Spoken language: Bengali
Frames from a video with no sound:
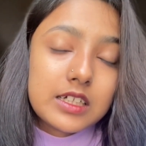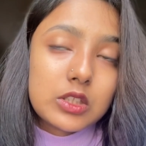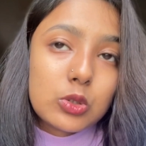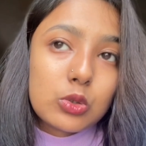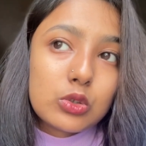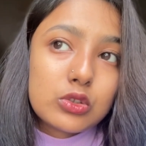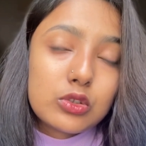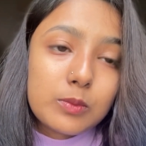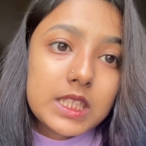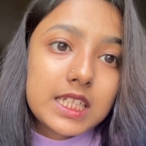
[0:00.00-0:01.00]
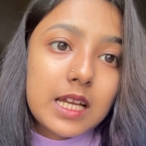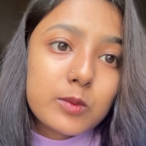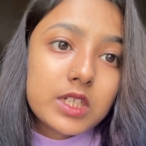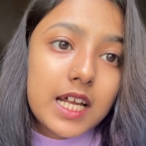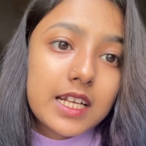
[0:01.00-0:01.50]
তো তোমাদের
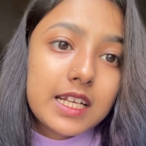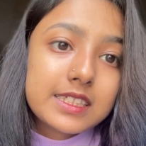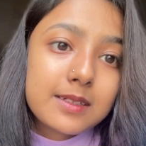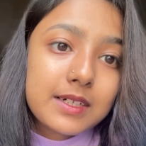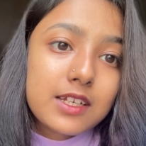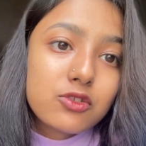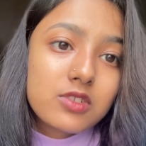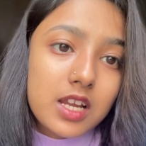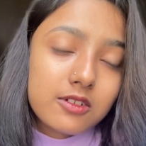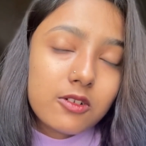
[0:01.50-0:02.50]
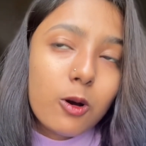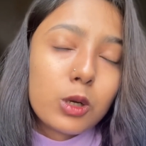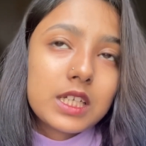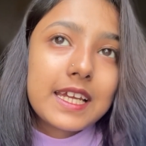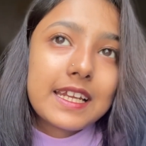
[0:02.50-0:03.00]
কেমন ঠান্ডা লাগছে আমাকে একটু জানিও
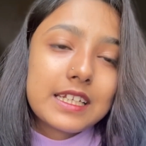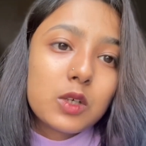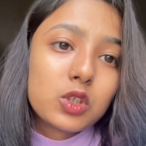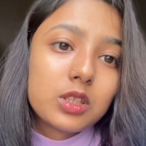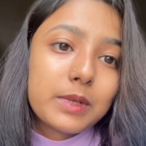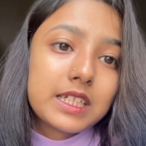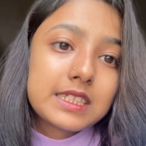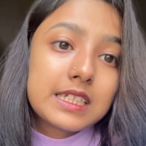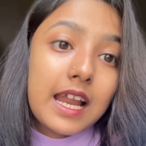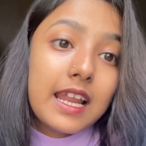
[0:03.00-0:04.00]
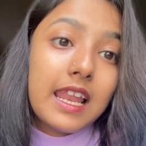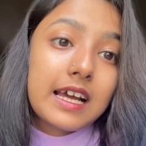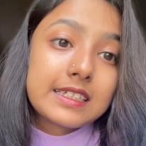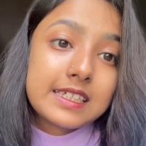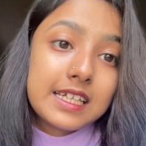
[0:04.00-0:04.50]
অনেকের এটাও হতে পারে যে ঠান্ডা
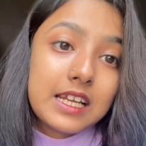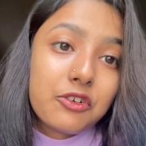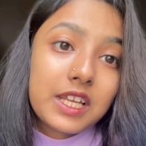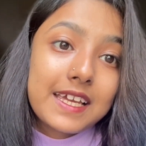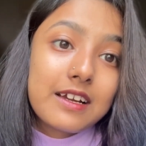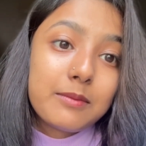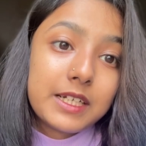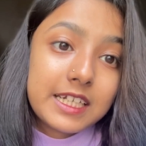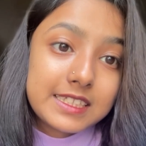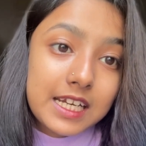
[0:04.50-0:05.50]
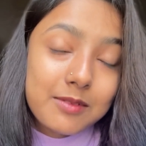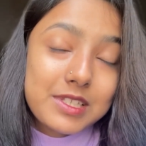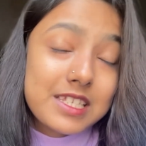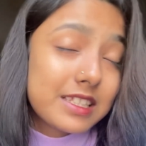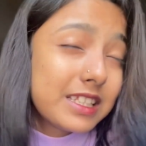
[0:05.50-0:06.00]
লাগছেই না অনেকে কমেন্টে জানাবে
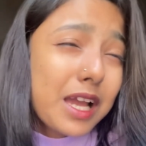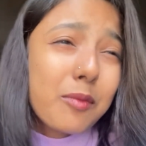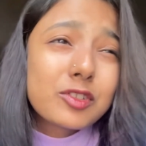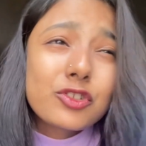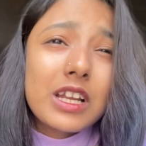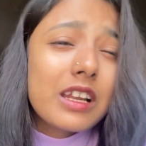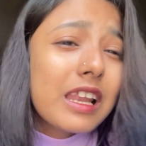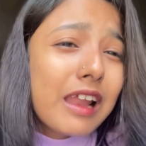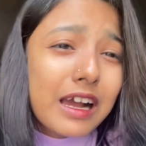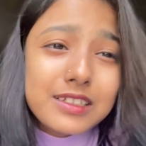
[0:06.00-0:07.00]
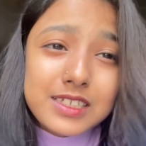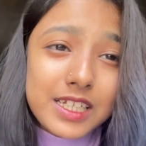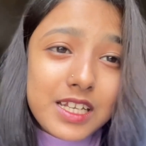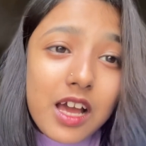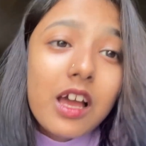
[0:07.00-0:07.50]
যে দিদি আমার তো ঠান্ডা লাগছেই
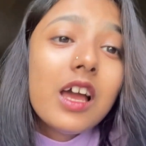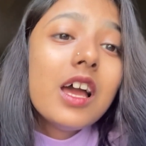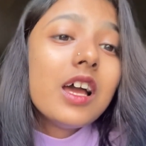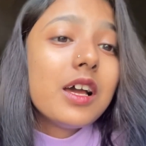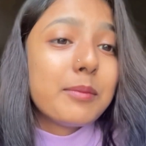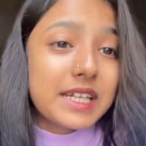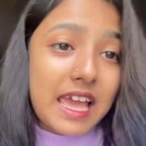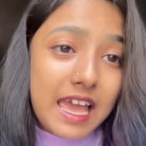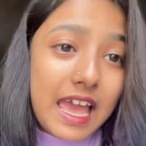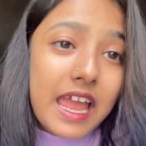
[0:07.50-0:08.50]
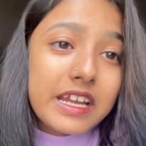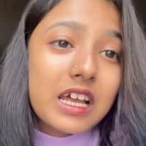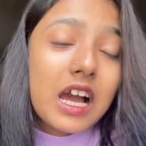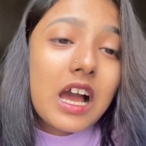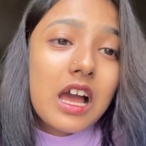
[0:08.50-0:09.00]
না বাট হ্যাঁ
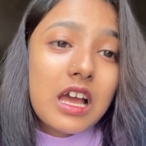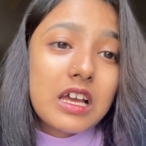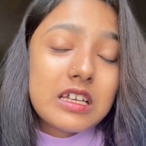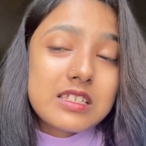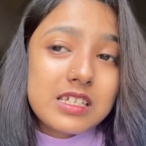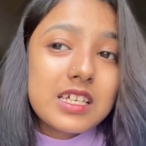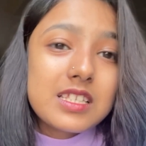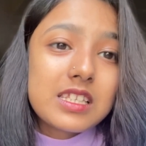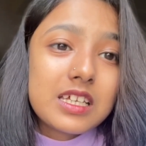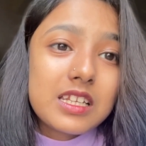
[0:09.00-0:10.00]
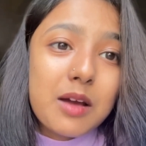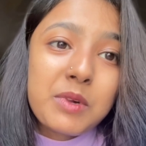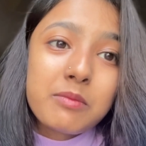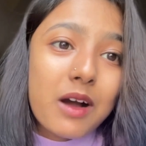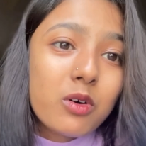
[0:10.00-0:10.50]
এটা সিরিয়াসলি এটা
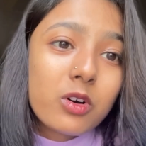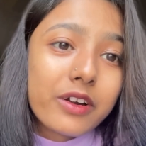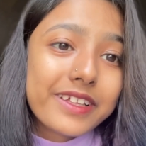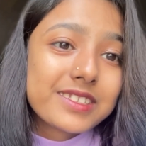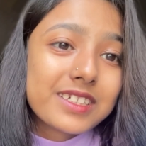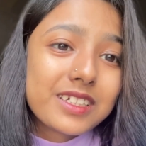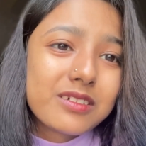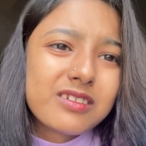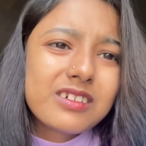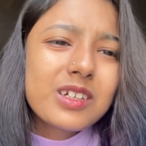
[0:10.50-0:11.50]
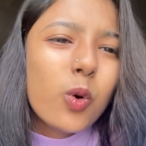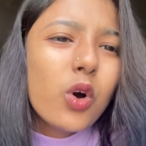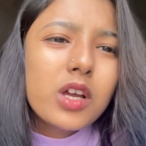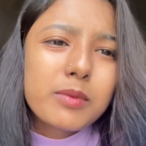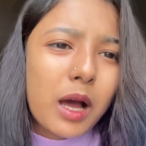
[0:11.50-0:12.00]
আমার মাও করে যে
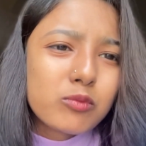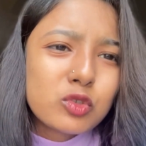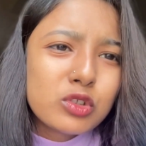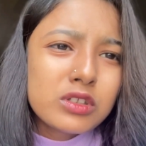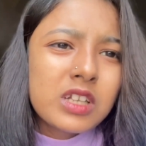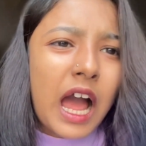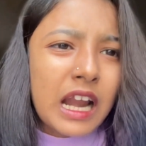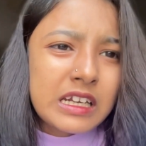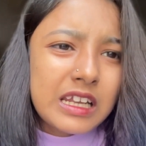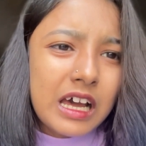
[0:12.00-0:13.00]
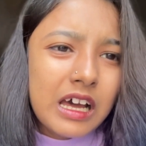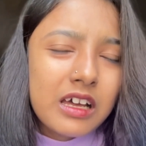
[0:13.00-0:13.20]
কই বাবু ঠান্ডা